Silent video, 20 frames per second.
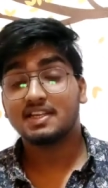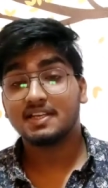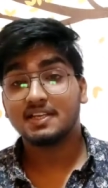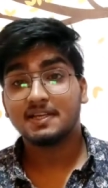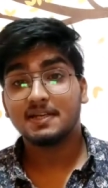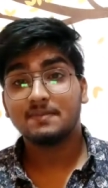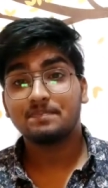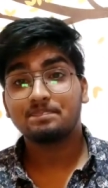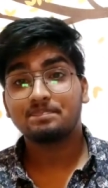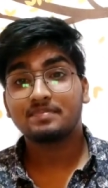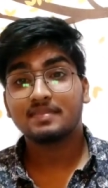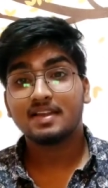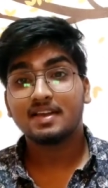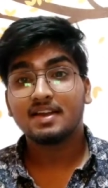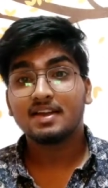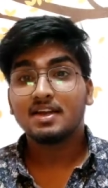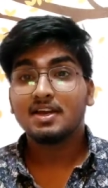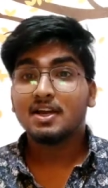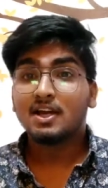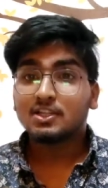देखी
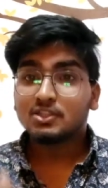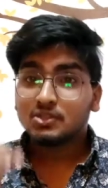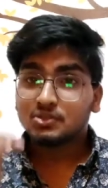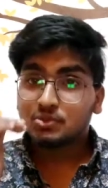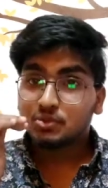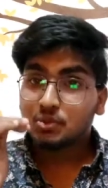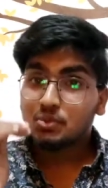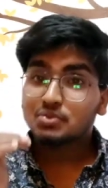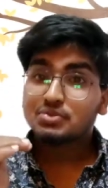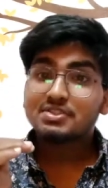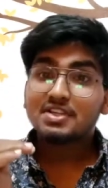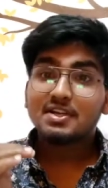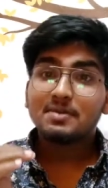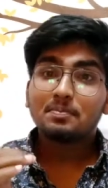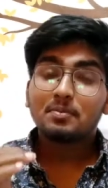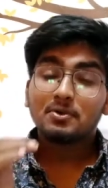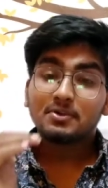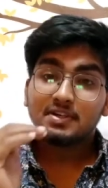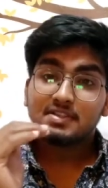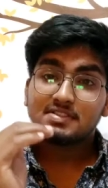है तो दोस्त का
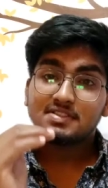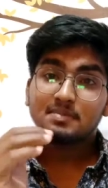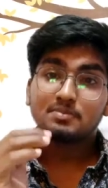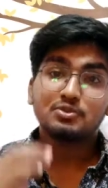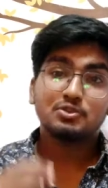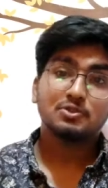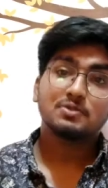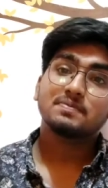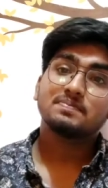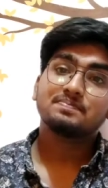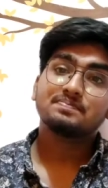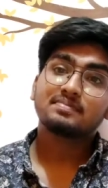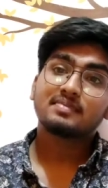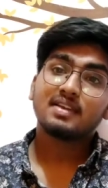इंपॉर्टेंस समझो